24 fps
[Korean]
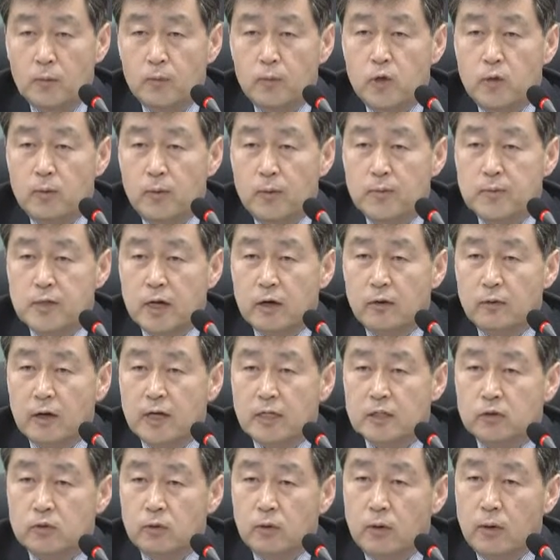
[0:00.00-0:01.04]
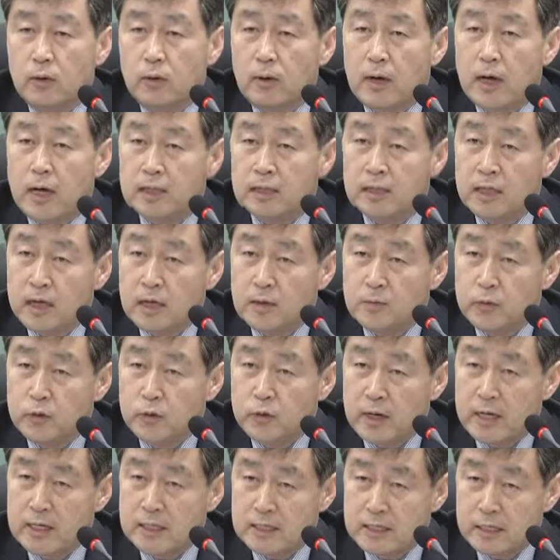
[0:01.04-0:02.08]
비보험사고까지도 확대할
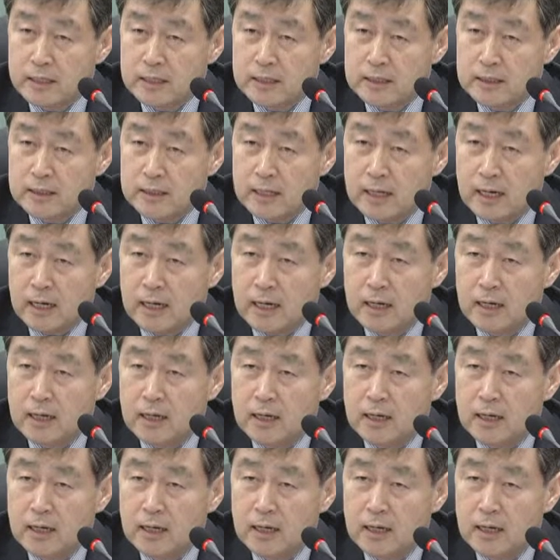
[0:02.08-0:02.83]
필요가 있지 않겠느냐.